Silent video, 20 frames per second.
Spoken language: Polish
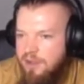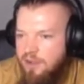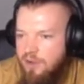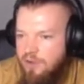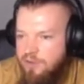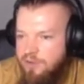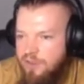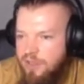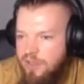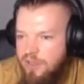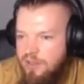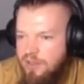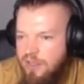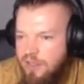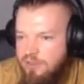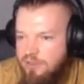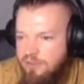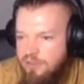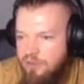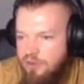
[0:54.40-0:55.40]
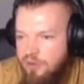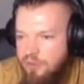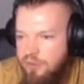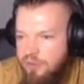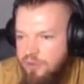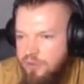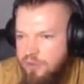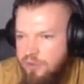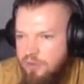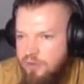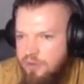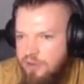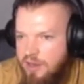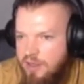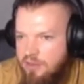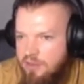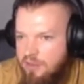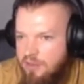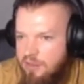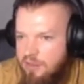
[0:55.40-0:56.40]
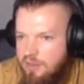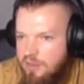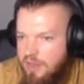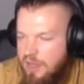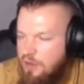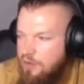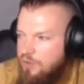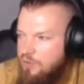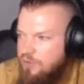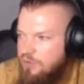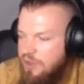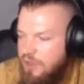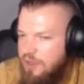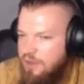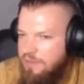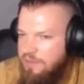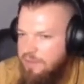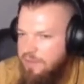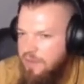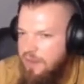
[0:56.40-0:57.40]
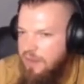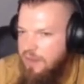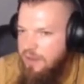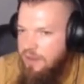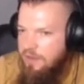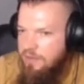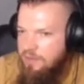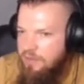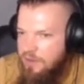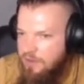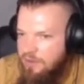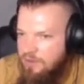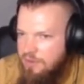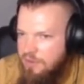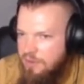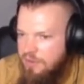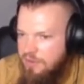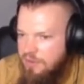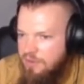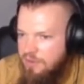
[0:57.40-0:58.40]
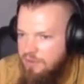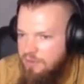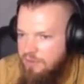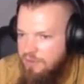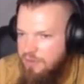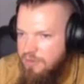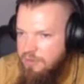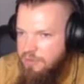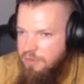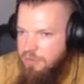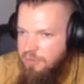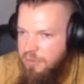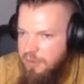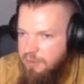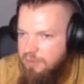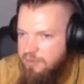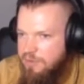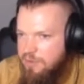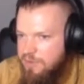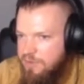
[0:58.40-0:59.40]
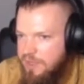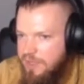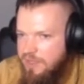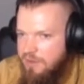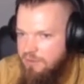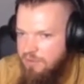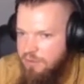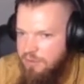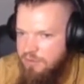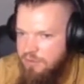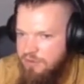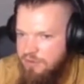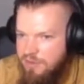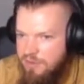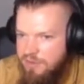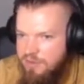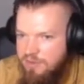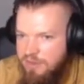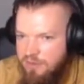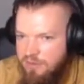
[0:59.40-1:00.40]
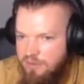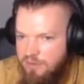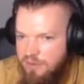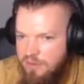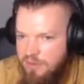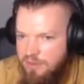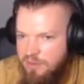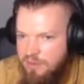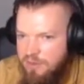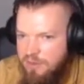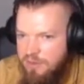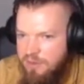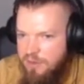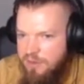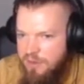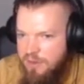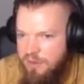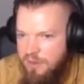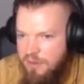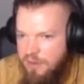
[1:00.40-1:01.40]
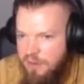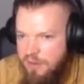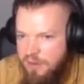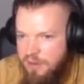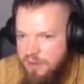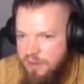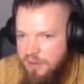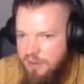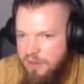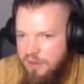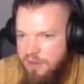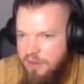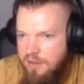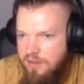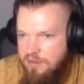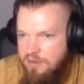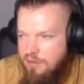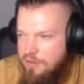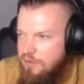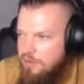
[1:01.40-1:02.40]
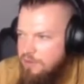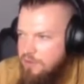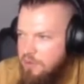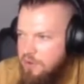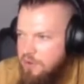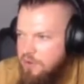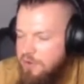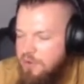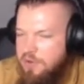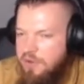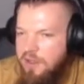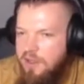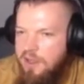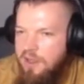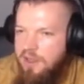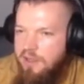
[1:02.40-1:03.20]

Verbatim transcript: Content też robi raczej na luzie. W sensie bez problemów jest w stanie wymyślić jakiś tam film. Dzięki Foreo.